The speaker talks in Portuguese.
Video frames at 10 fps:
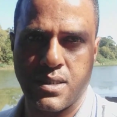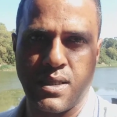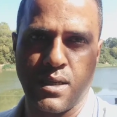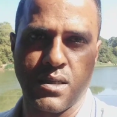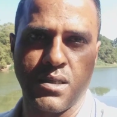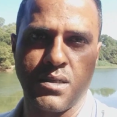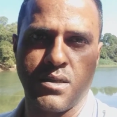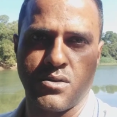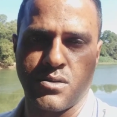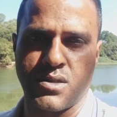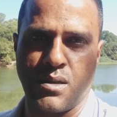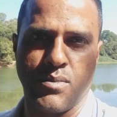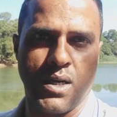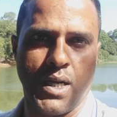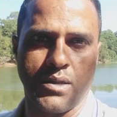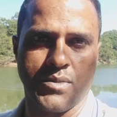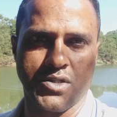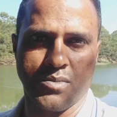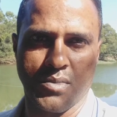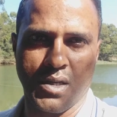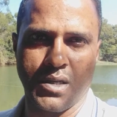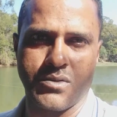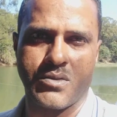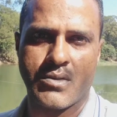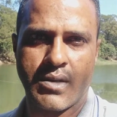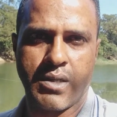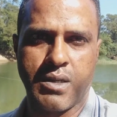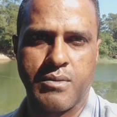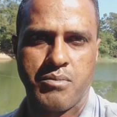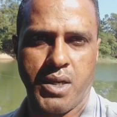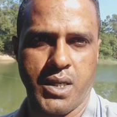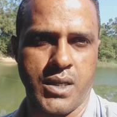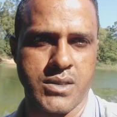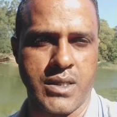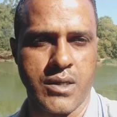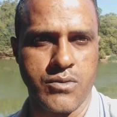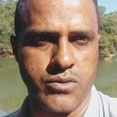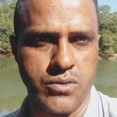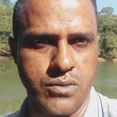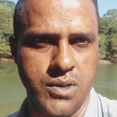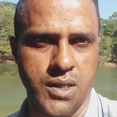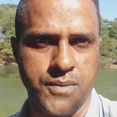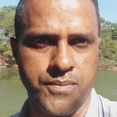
da lida, dos seus trabalhos, mantimento, pequenas agricultura.